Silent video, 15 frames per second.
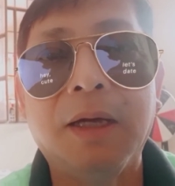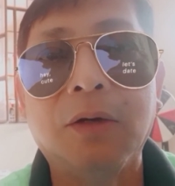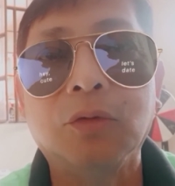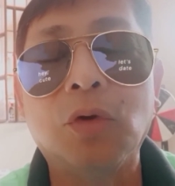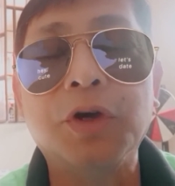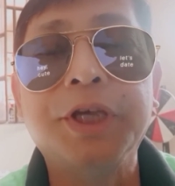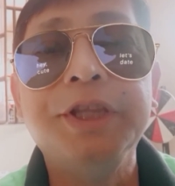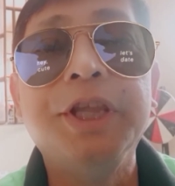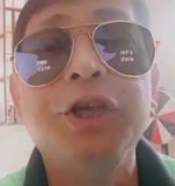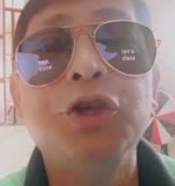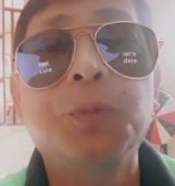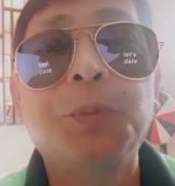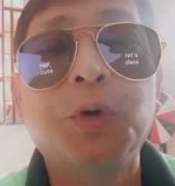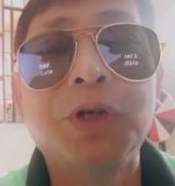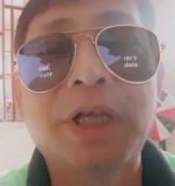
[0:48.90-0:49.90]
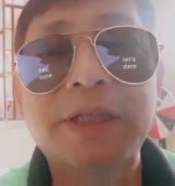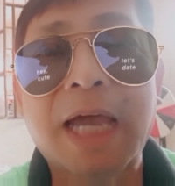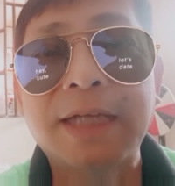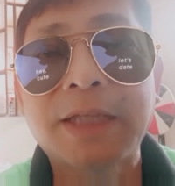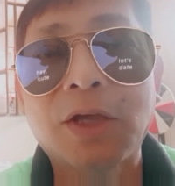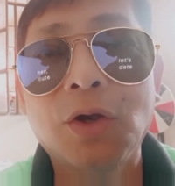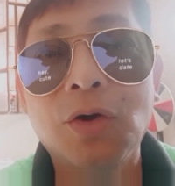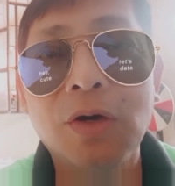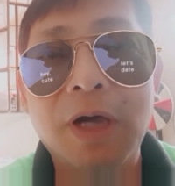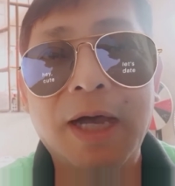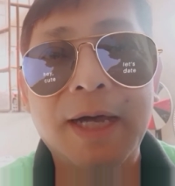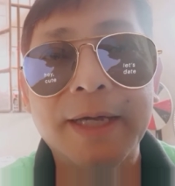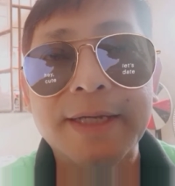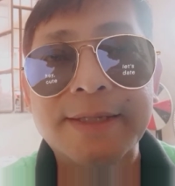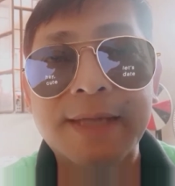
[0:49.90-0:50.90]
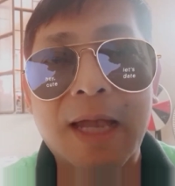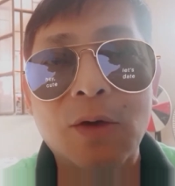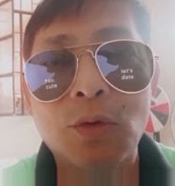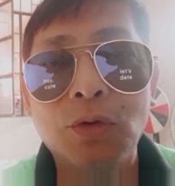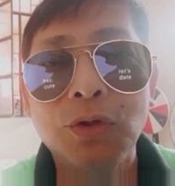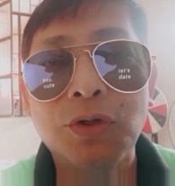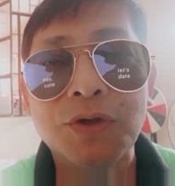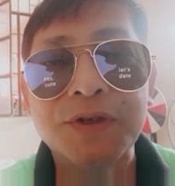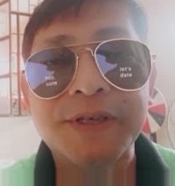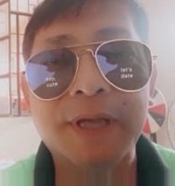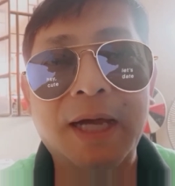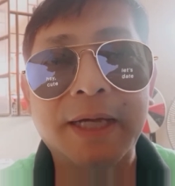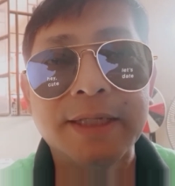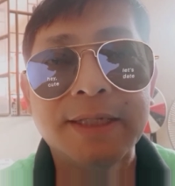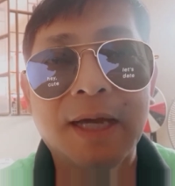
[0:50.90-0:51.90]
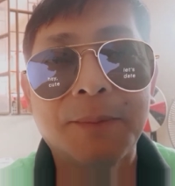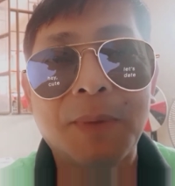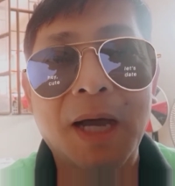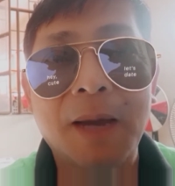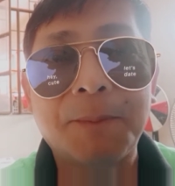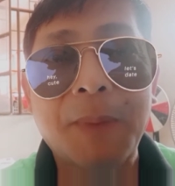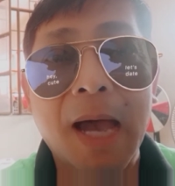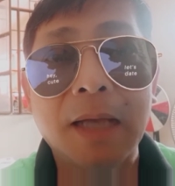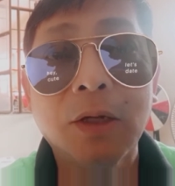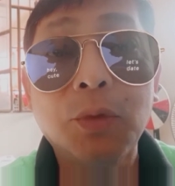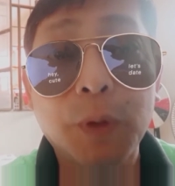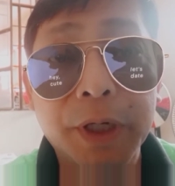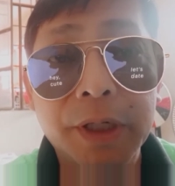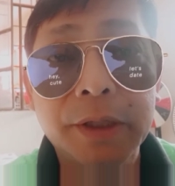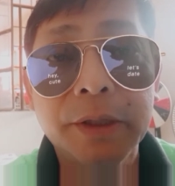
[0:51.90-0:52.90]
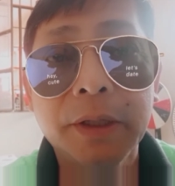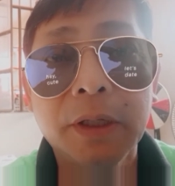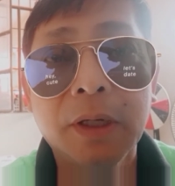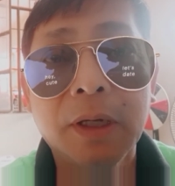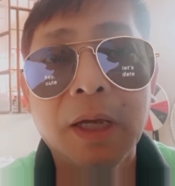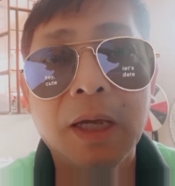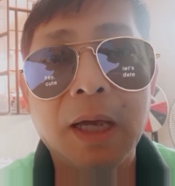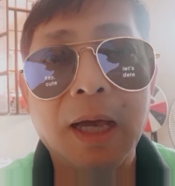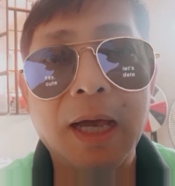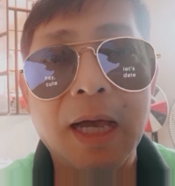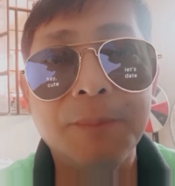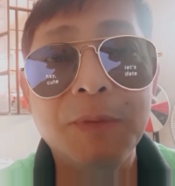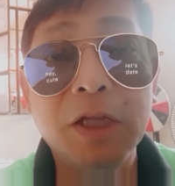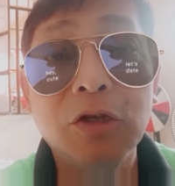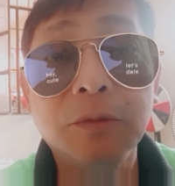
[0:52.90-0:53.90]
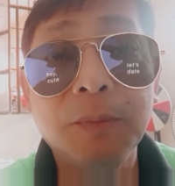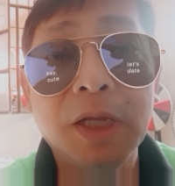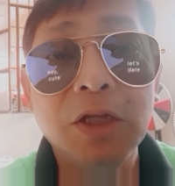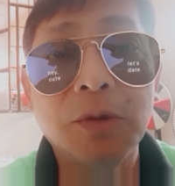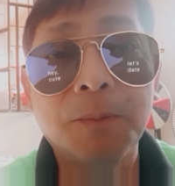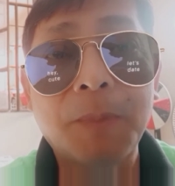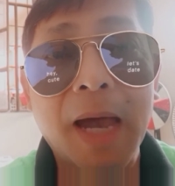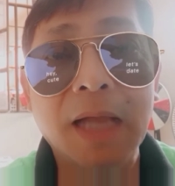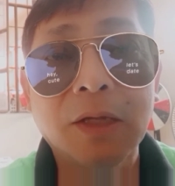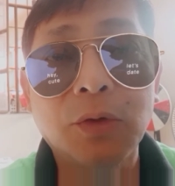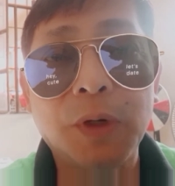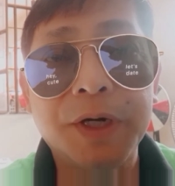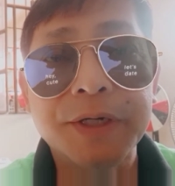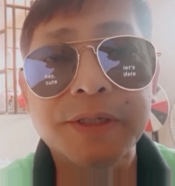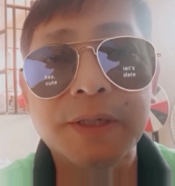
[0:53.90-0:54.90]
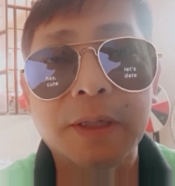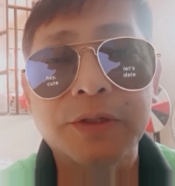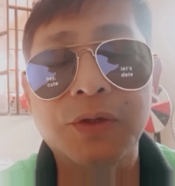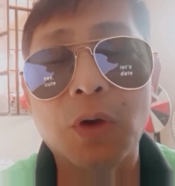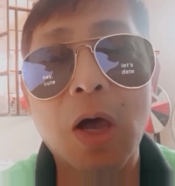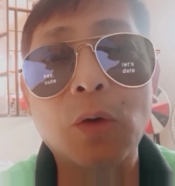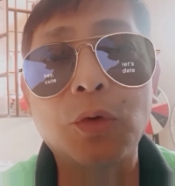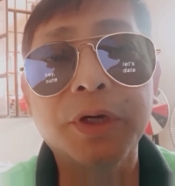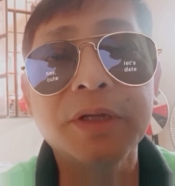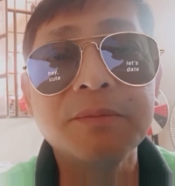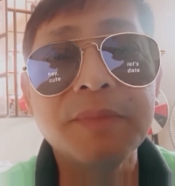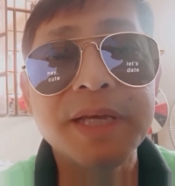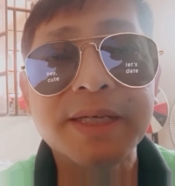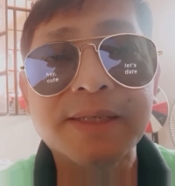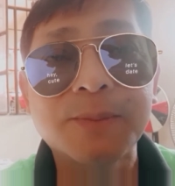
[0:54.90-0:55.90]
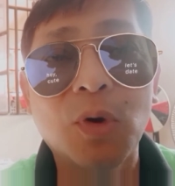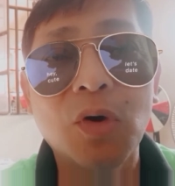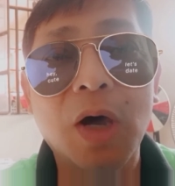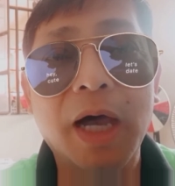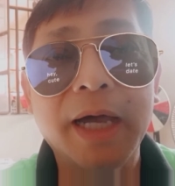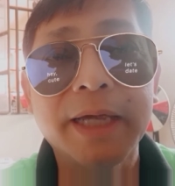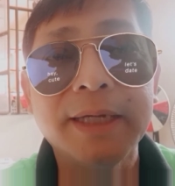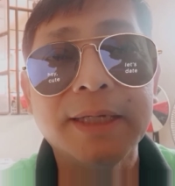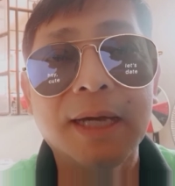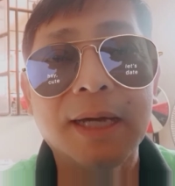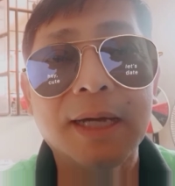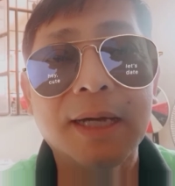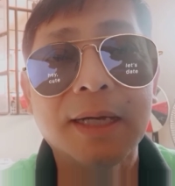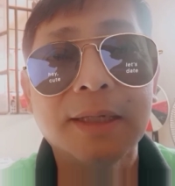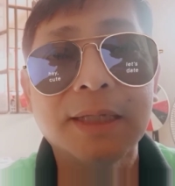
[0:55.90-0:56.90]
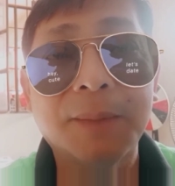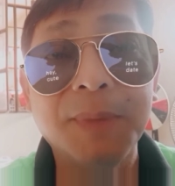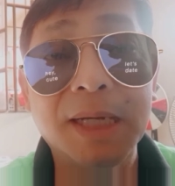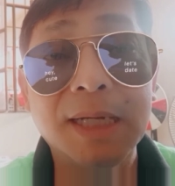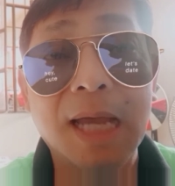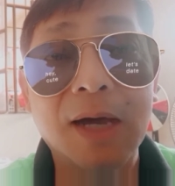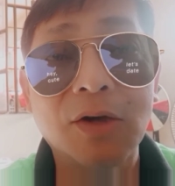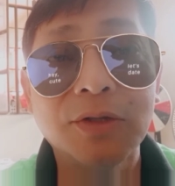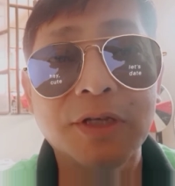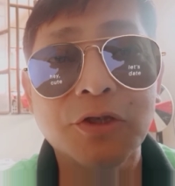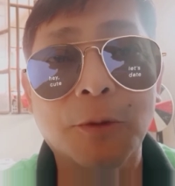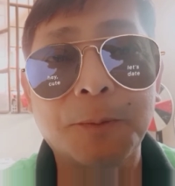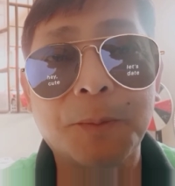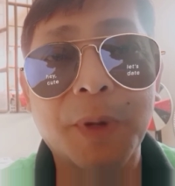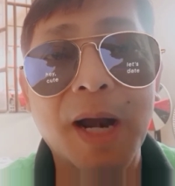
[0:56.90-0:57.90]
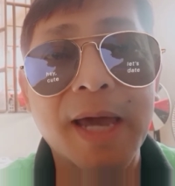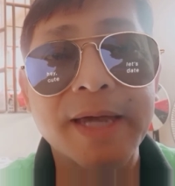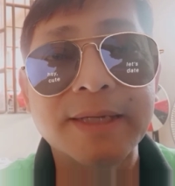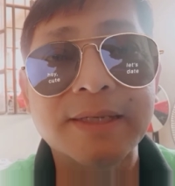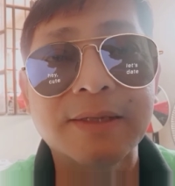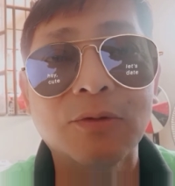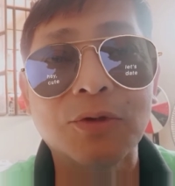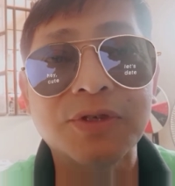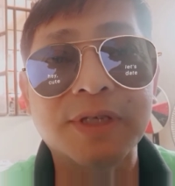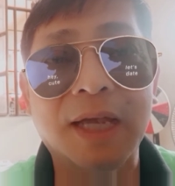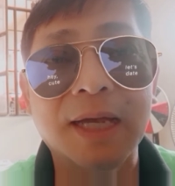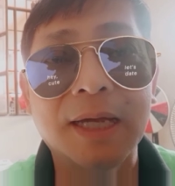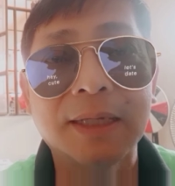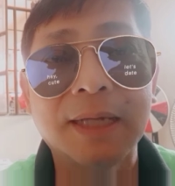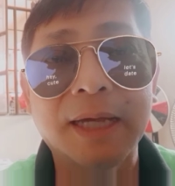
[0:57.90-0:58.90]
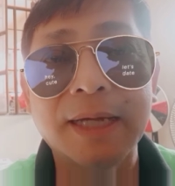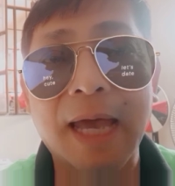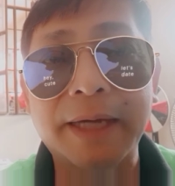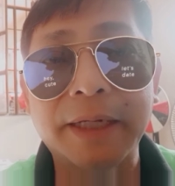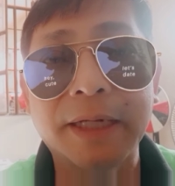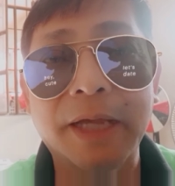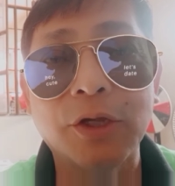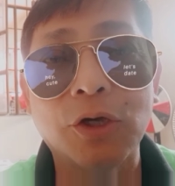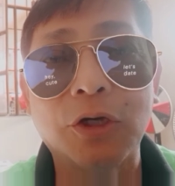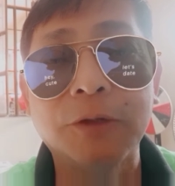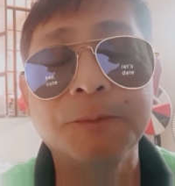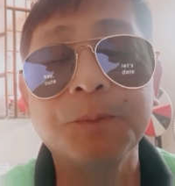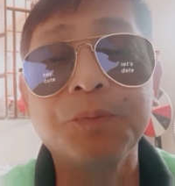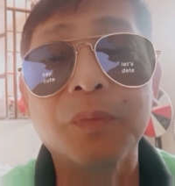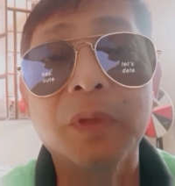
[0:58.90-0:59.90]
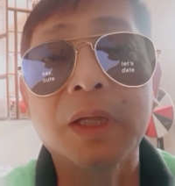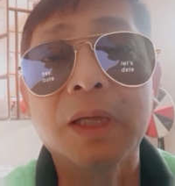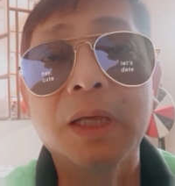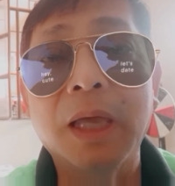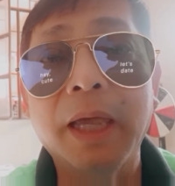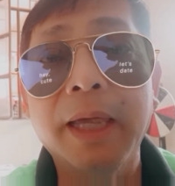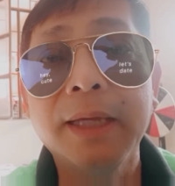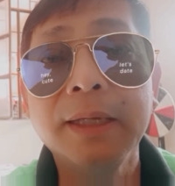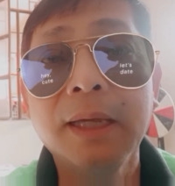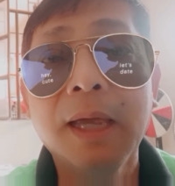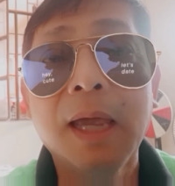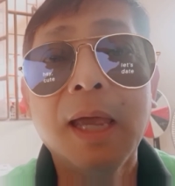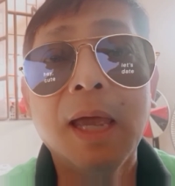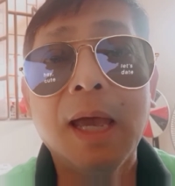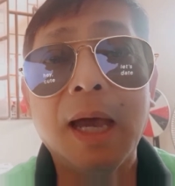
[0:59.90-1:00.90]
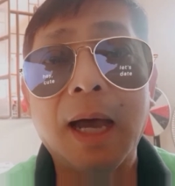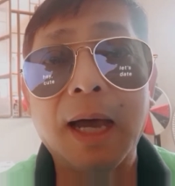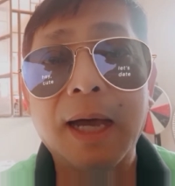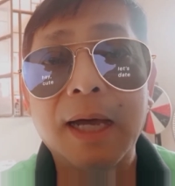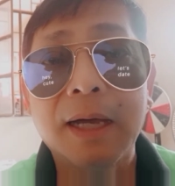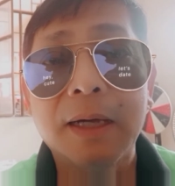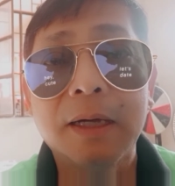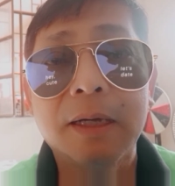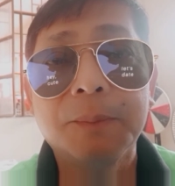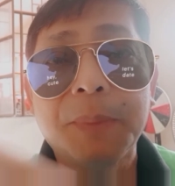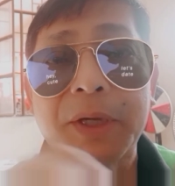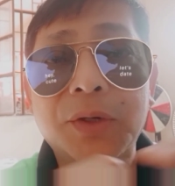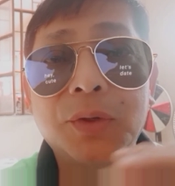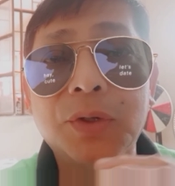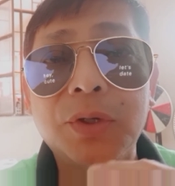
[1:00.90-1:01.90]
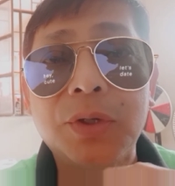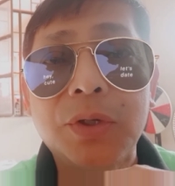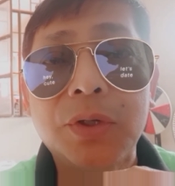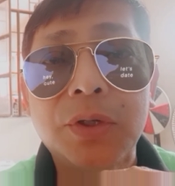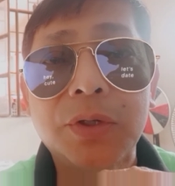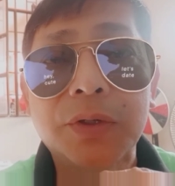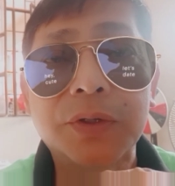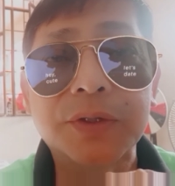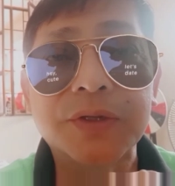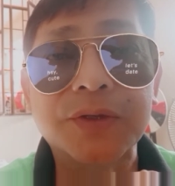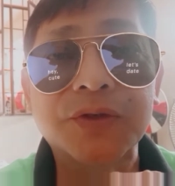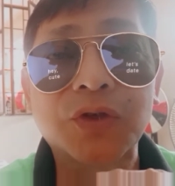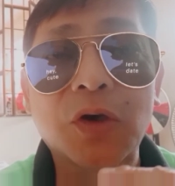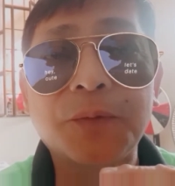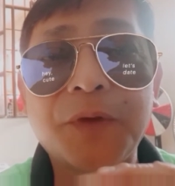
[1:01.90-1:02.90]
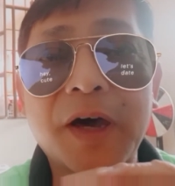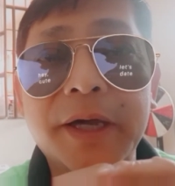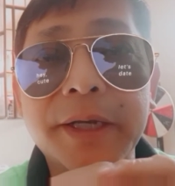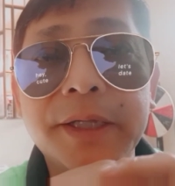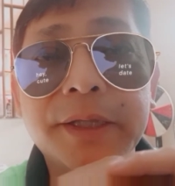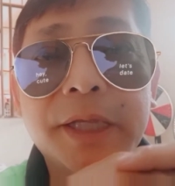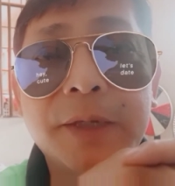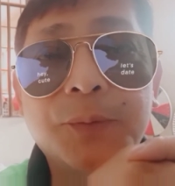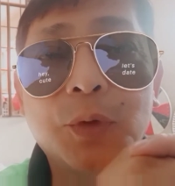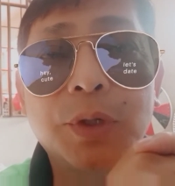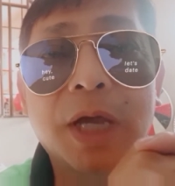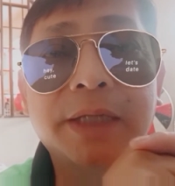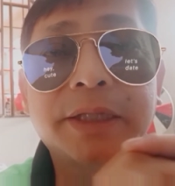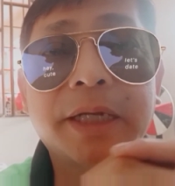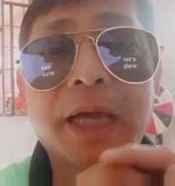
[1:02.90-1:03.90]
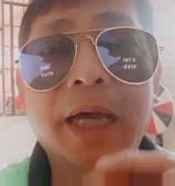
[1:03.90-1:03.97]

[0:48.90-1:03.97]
Kung hindi nyo po natatanong, uh, isa ako dun sa kanyang mga follower uh, ah, million-million followers. So ako rin mismo ay uh, nabigla o na-surprise dun sa nangyari na yon. Okay? Uh, pero so far, hindi po natin